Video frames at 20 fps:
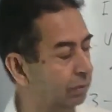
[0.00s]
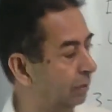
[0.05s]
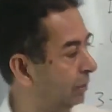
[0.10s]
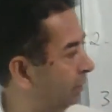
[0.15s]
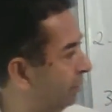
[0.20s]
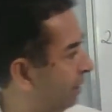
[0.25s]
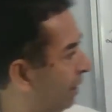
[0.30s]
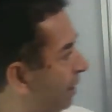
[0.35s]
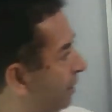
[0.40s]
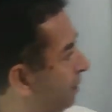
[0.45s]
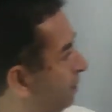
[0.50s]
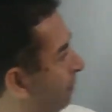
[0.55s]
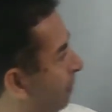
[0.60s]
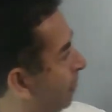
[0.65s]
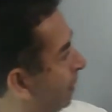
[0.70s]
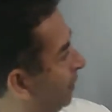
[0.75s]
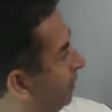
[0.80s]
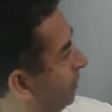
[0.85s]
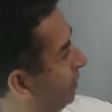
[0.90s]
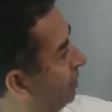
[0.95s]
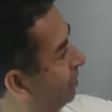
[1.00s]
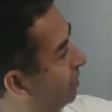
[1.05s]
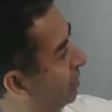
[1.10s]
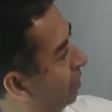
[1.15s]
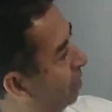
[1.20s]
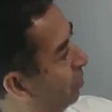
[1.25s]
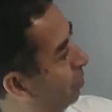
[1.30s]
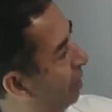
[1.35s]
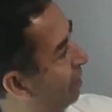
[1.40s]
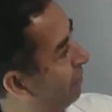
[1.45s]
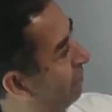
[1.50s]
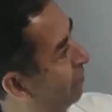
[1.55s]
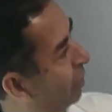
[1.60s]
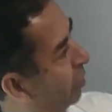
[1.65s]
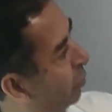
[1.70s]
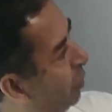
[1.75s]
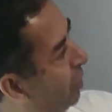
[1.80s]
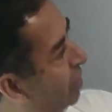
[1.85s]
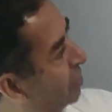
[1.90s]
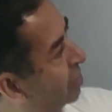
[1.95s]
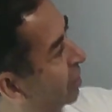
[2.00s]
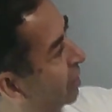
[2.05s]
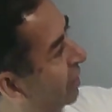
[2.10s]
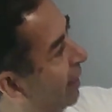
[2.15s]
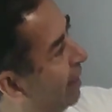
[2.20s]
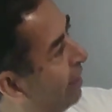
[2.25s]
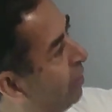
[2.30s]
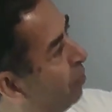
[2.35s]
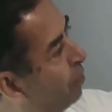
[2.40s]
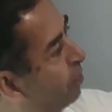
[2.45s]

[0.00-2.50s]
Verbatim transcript: tá? Então, a frequência caiu